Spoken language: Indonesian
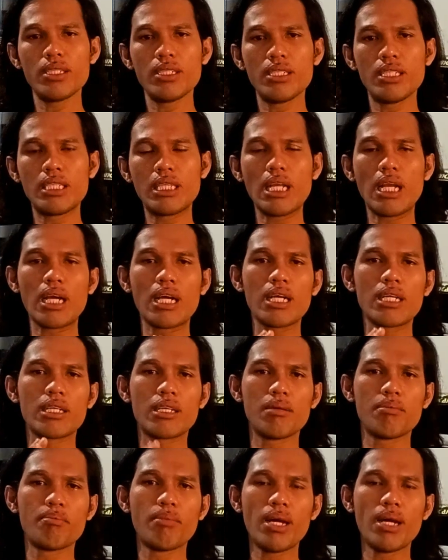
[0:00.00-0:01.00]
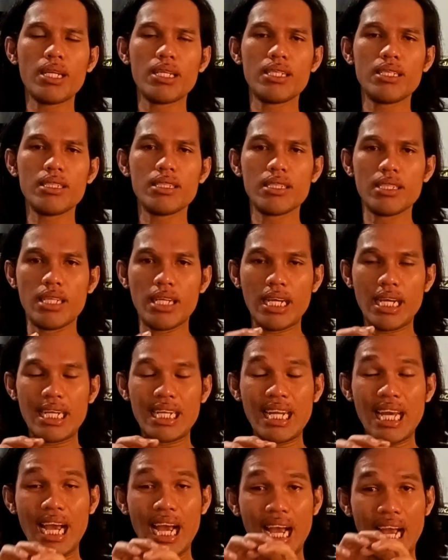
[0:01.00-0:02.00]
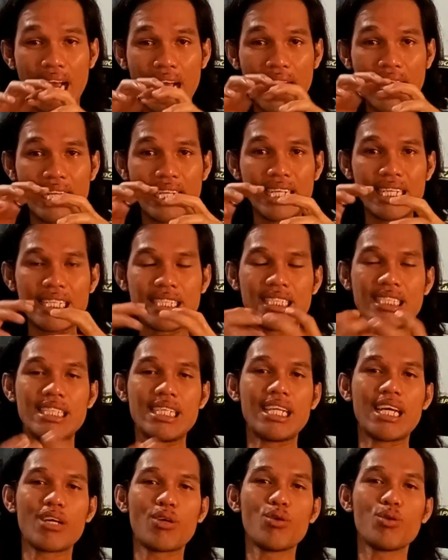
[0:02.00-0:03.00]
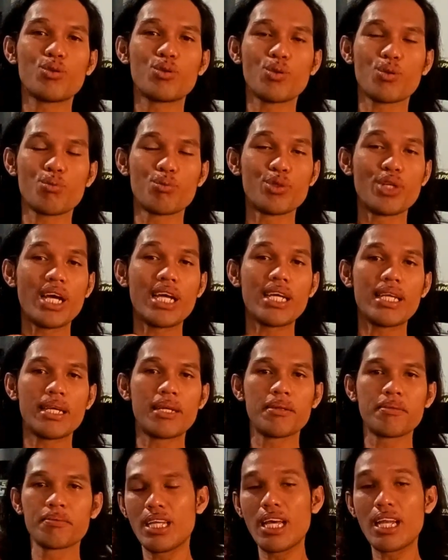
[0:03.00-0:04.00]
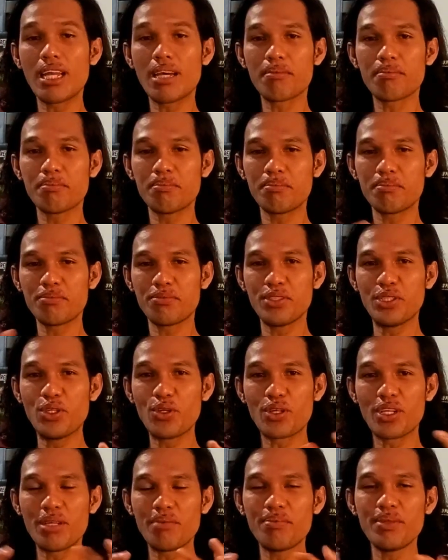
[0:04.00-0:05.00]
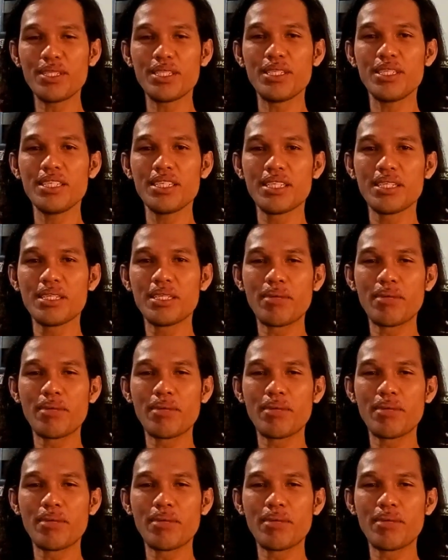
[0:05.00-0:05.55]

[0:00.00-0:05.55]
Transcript: ini diterangkan kembali dengan hadir istilah kultur budaya. Di dalam video klip ini